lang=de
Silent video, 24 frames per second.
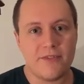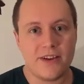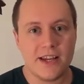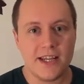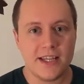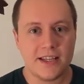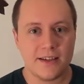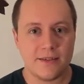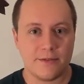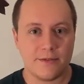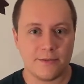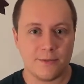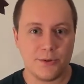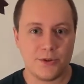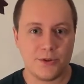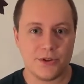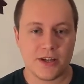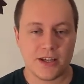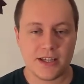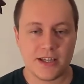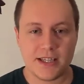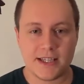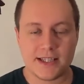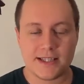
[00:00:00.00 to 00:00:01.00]
welche
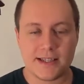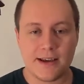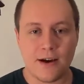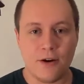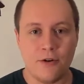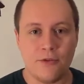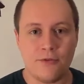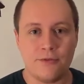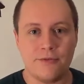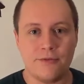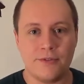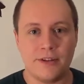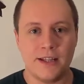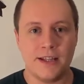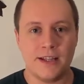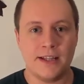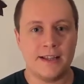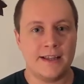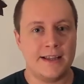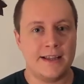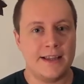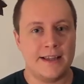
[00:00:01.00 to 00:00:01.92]
Bücher ich jetzt kaufen will,